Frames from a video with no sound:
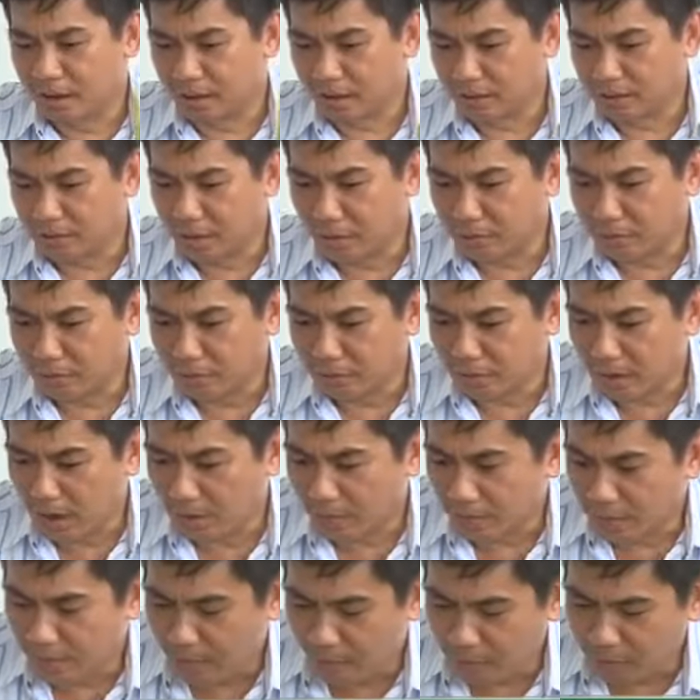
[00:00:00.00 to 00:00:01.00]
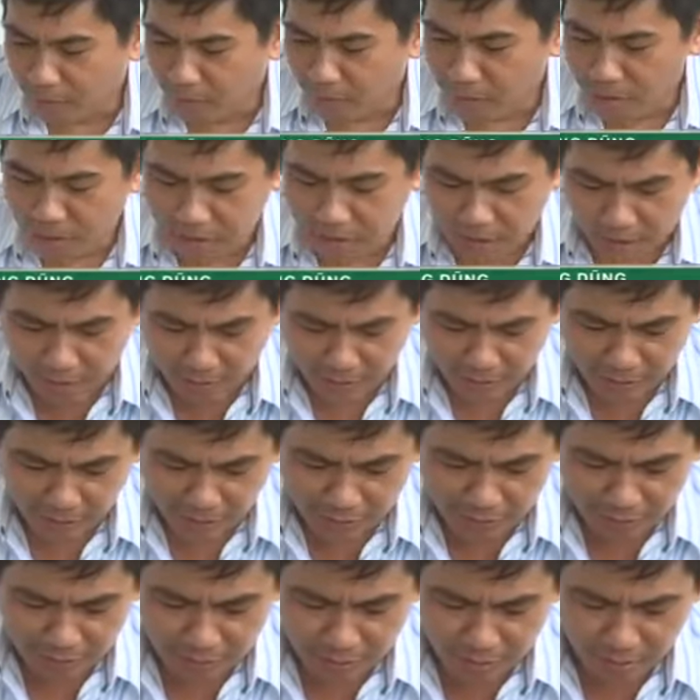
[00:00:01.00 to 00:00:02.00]
thì trong trường hợp mà bông lúa hồi nãy chú
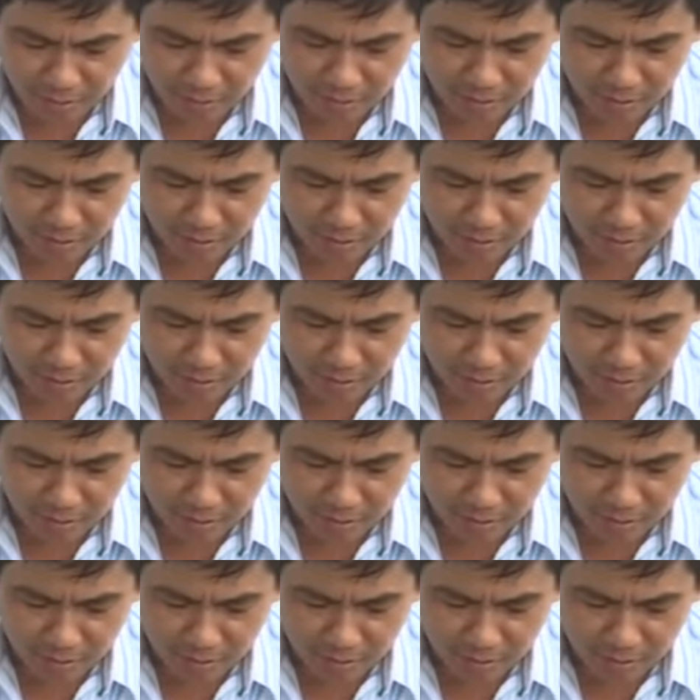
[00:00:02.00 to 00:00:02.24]
uh,